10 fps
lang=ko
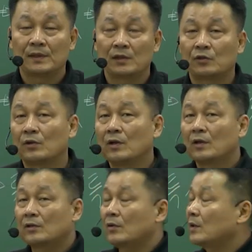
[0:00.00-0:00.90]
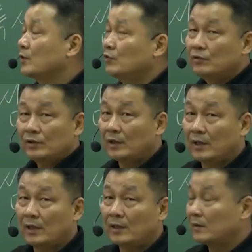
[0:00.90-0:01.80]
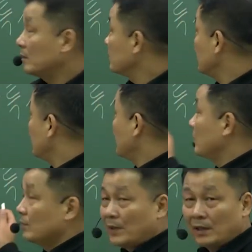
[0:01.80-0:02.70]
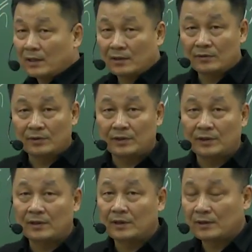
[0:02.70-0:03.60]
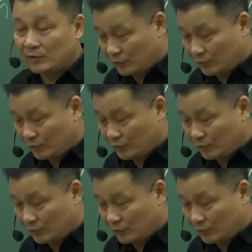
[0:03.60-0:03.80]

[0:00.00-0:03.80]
그래서 정확한 출제 특성을 파악하는 것이 상당히